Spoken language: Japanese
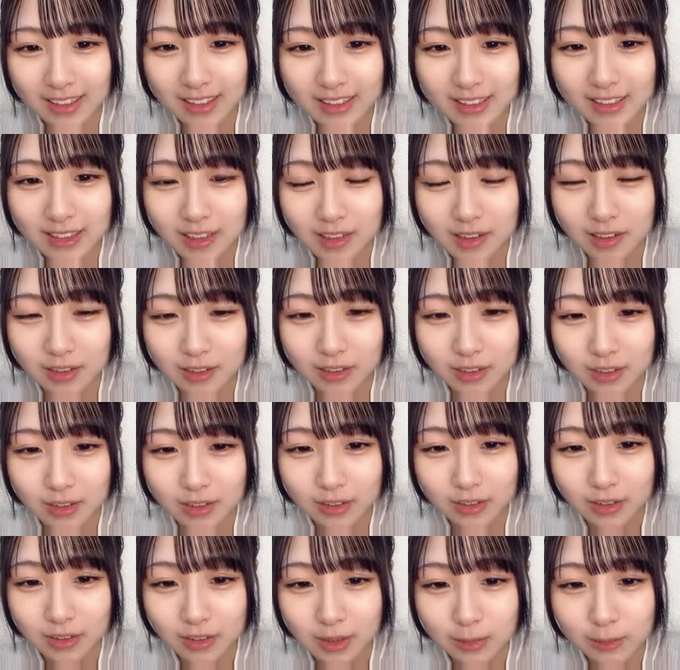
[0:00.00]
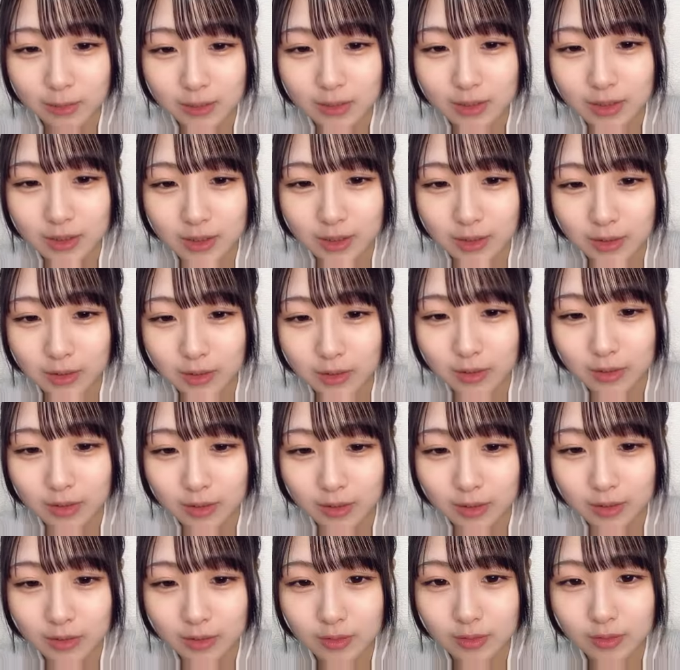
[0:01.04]
あれ違かった明けましてじゃなかっ
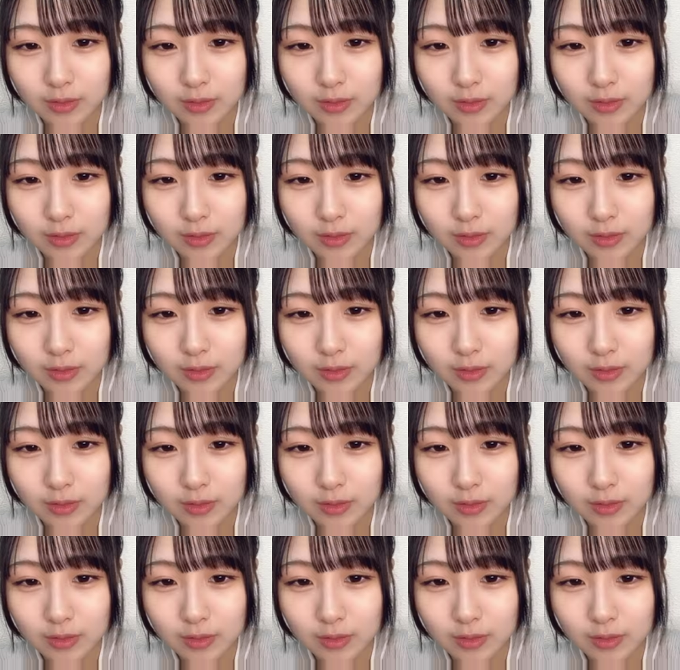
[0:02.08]
た